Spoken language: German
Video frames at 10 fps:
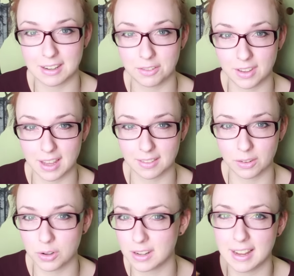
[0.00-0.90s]
da irgendwie
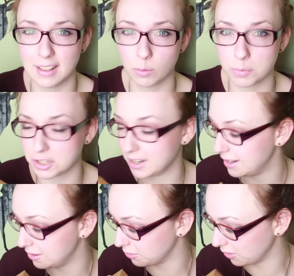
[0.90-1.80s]
erst online zu
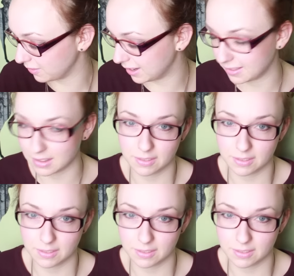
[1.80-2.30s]
bestellen und sowas.